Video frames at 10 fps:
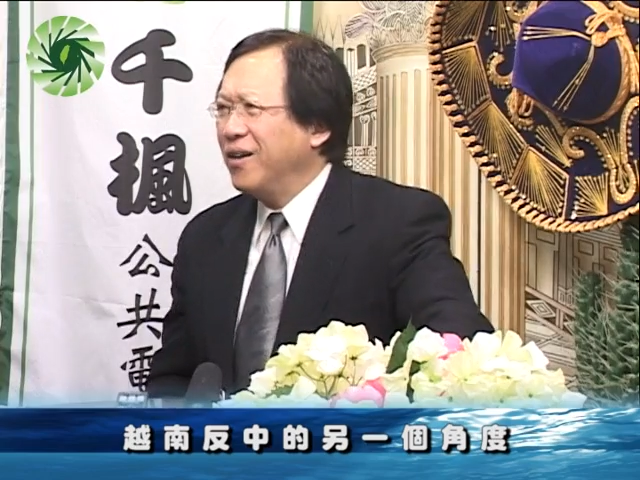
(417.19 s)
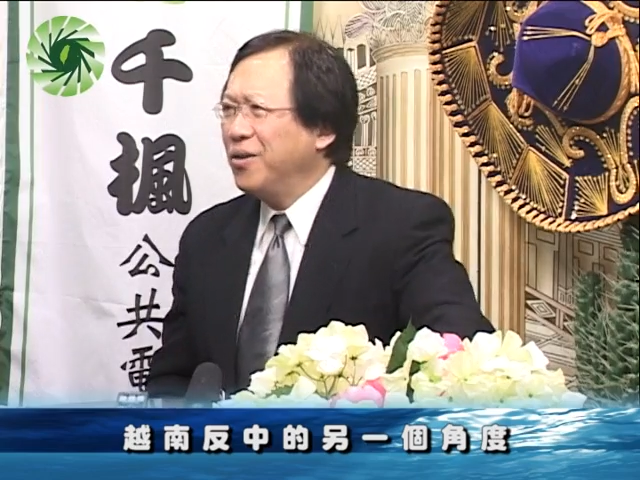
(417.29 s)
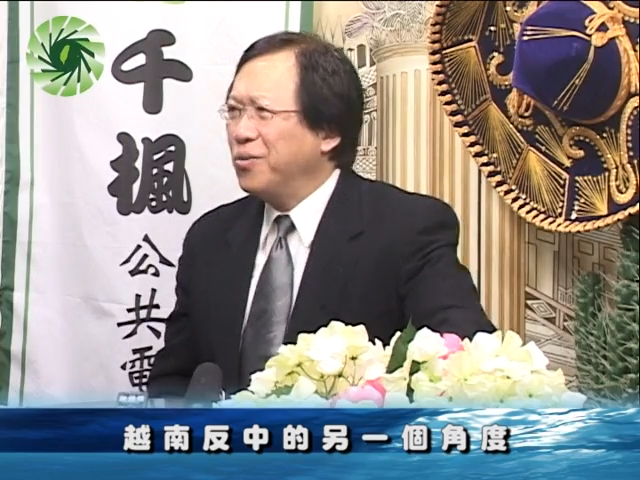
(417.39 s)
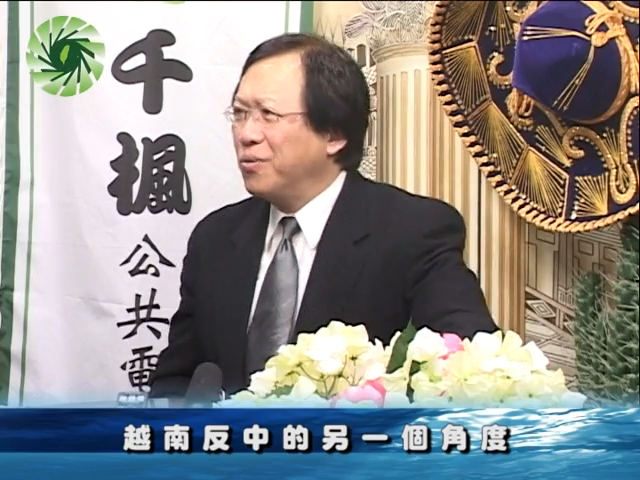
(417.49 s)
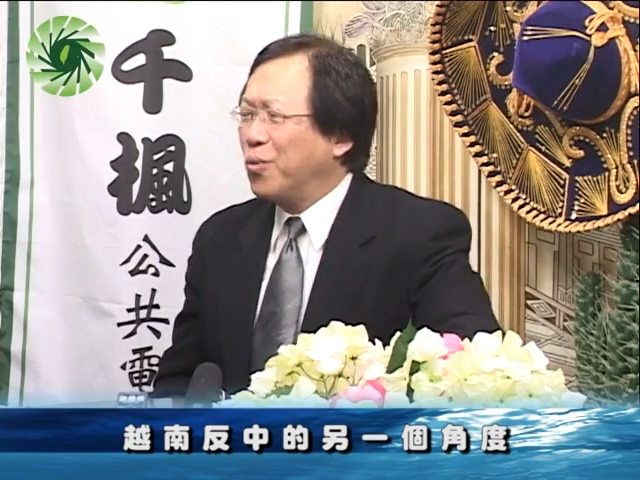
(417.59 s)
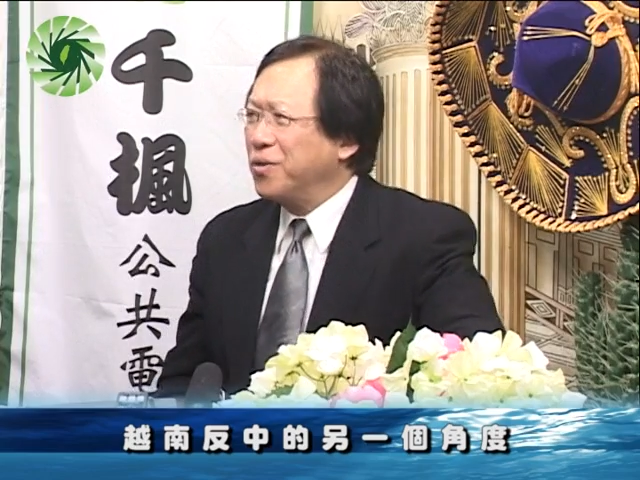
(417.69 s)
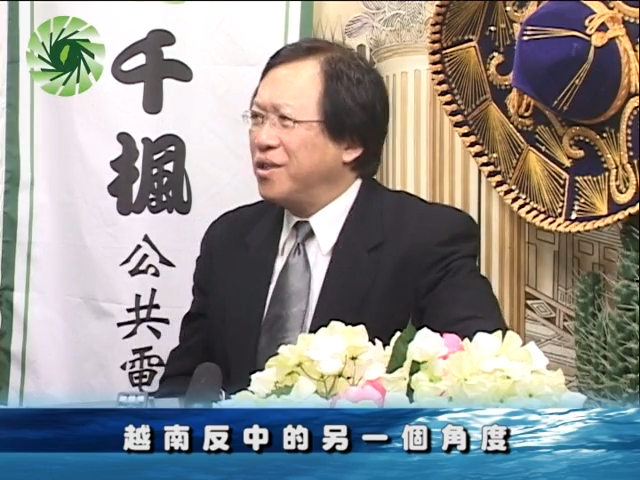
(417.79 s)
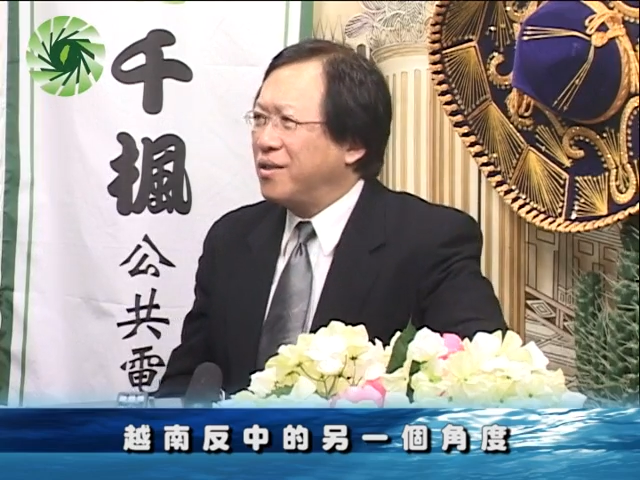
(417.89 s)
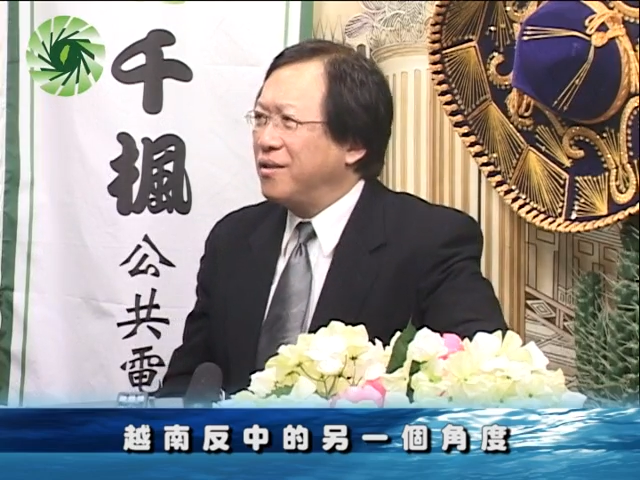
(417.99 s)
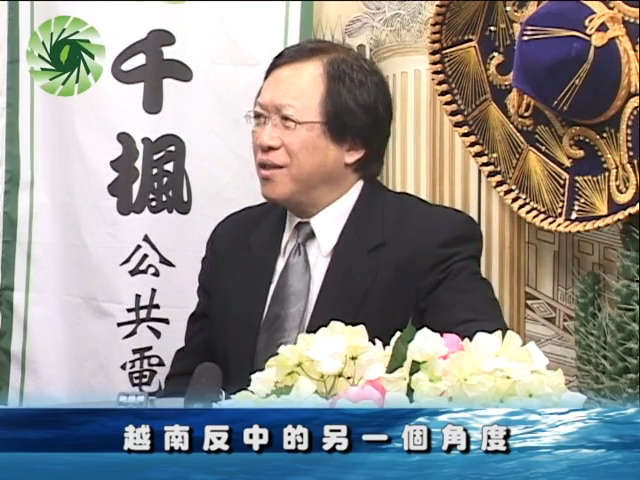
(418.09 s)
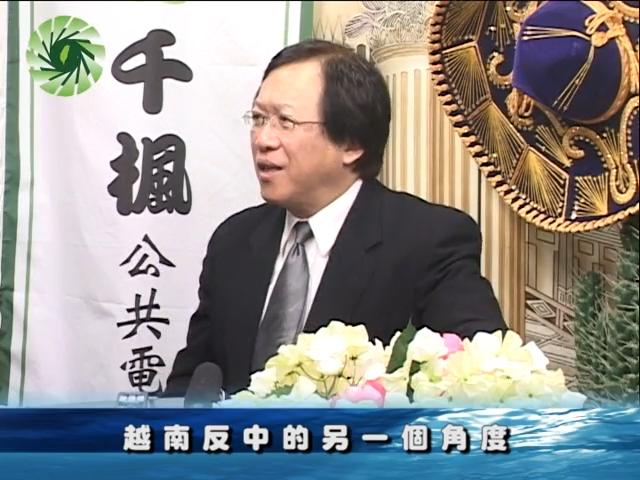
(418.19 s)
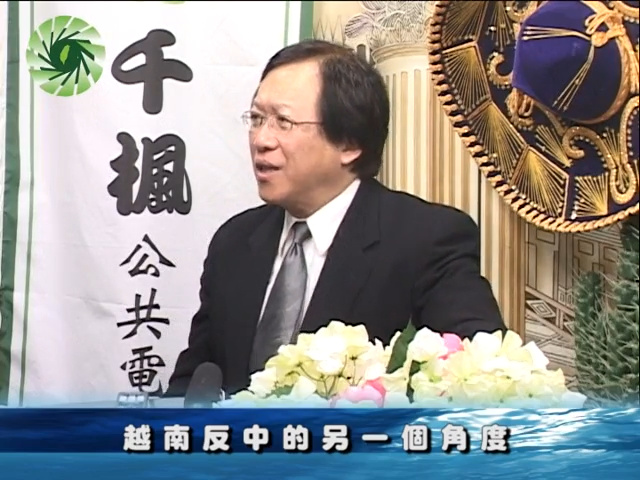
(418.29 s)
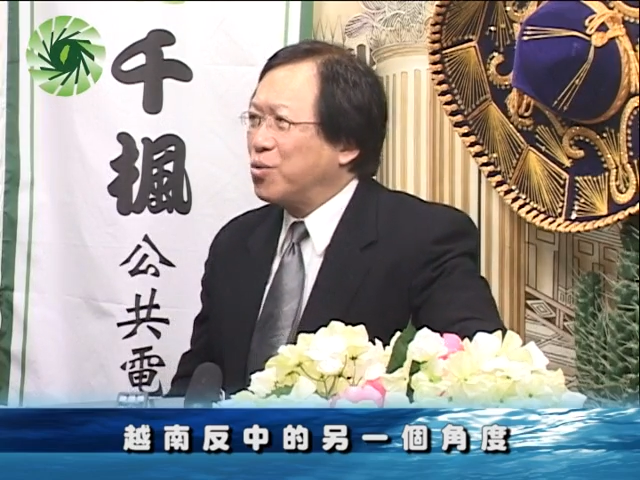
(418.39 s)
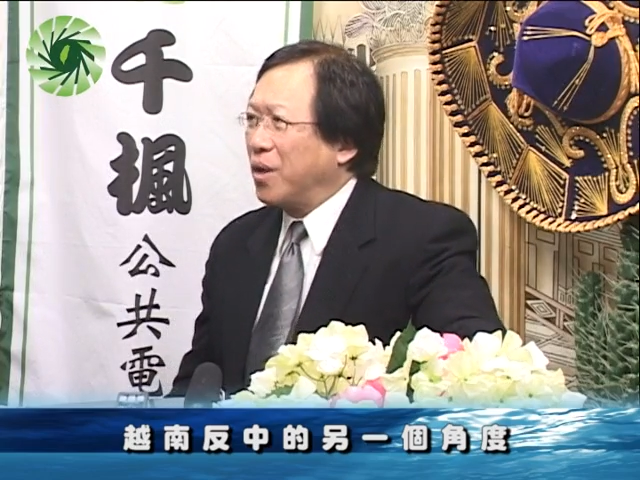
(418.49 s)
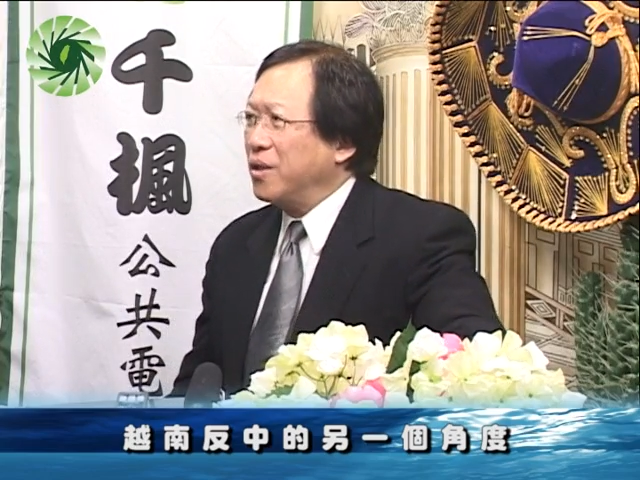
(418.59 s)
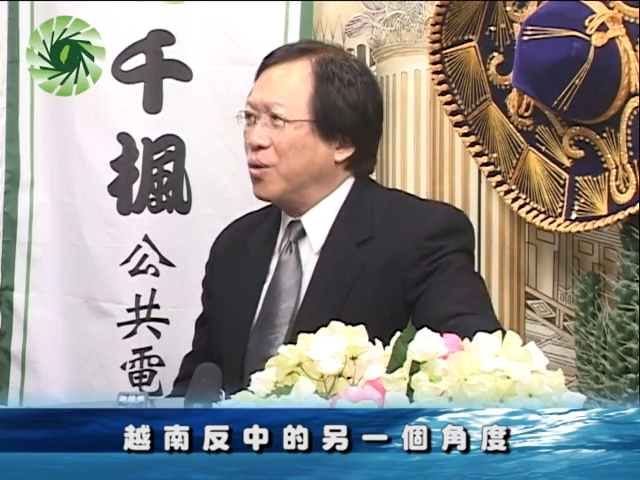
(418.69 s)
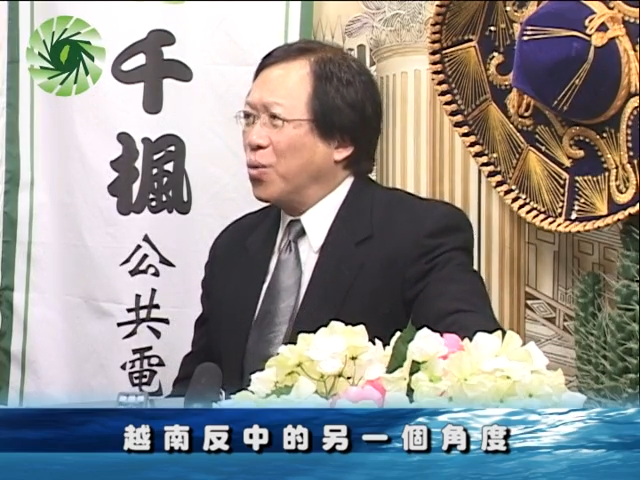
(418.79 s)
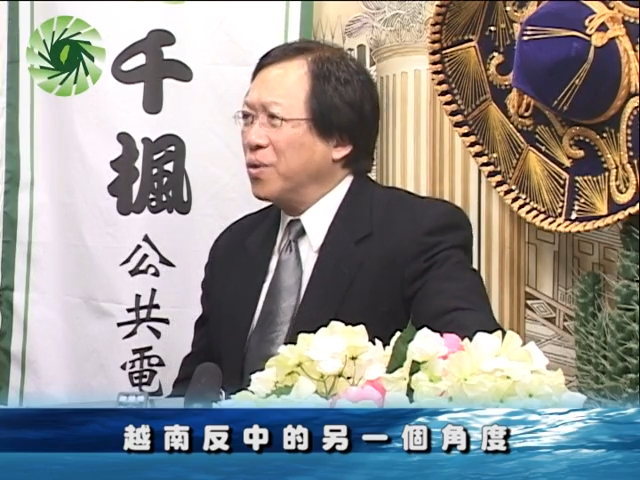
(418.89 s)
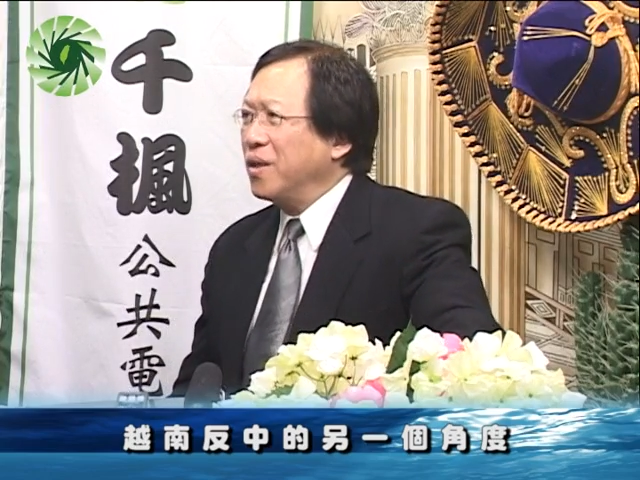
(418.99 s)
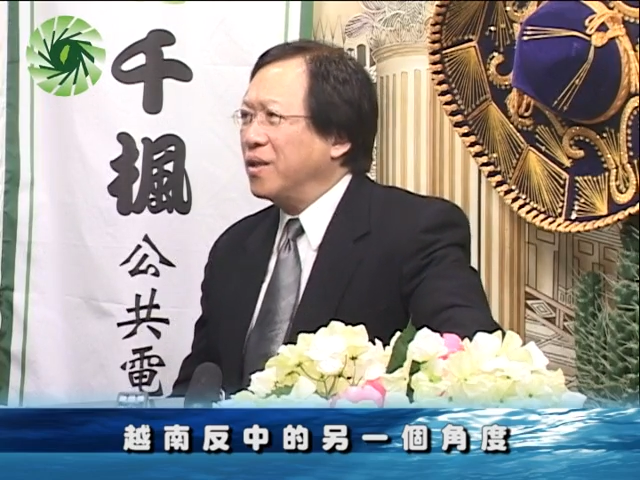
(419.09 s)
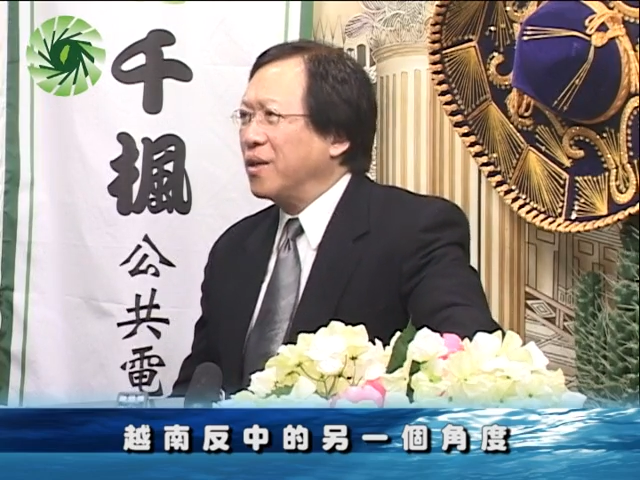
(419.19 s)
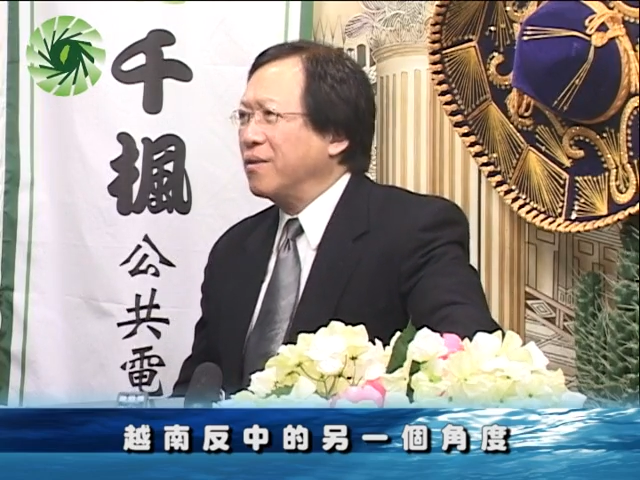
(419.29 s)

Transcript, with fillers: 用国际事件来转移国内焦